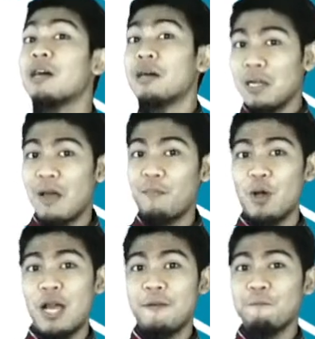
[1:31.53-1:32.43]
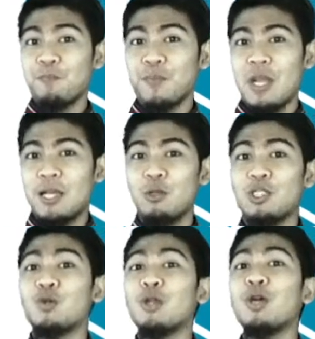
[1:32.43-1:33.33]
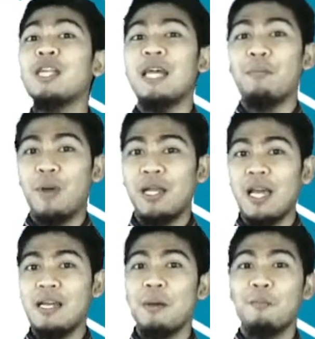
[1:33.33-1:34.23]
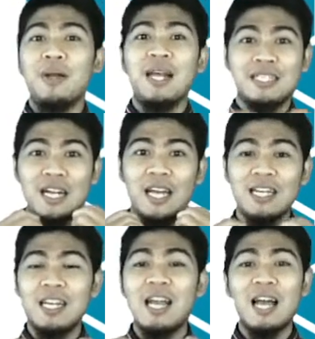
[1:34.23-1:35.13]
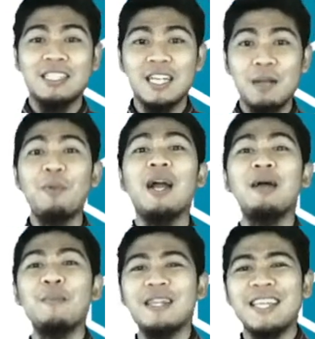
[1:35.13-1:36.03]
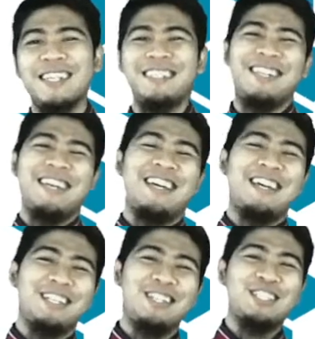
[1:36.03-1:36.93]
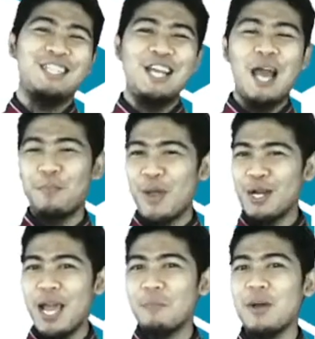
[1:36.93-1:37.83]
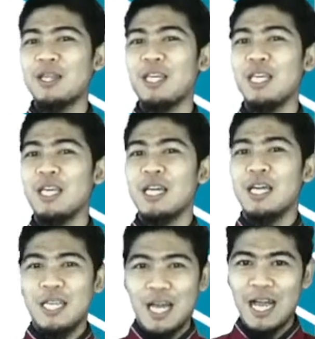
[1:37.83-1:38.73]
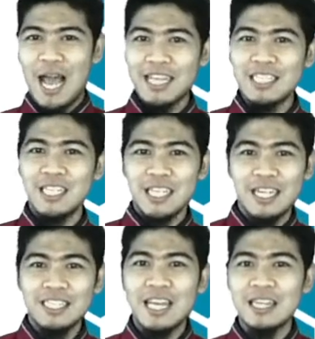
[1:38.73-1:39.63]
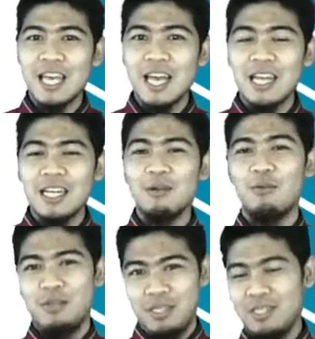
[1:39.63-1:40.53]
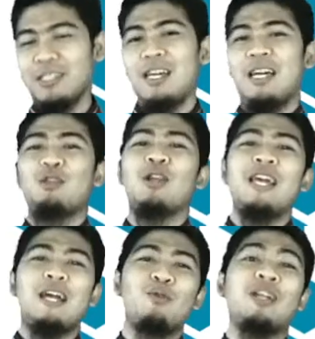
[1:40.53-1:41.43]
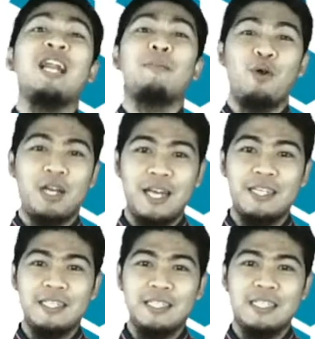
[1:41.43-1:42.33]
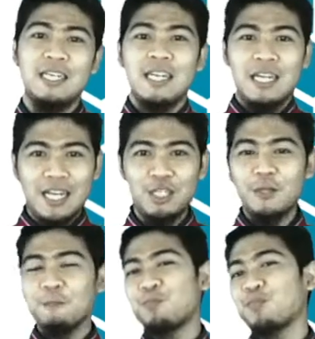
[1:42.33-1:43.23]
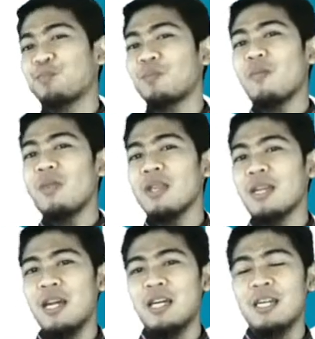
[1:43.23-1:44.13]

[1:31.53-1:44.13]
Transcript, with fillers: Laporan atau sesuatu yang disampaikan berdasarkan dari hasil pengamatan. Nah, gitu ya. Jadi apa yang diamati yang asli, yang nyata itulah yang kemudian dilaporkan. Lanjut. Ya.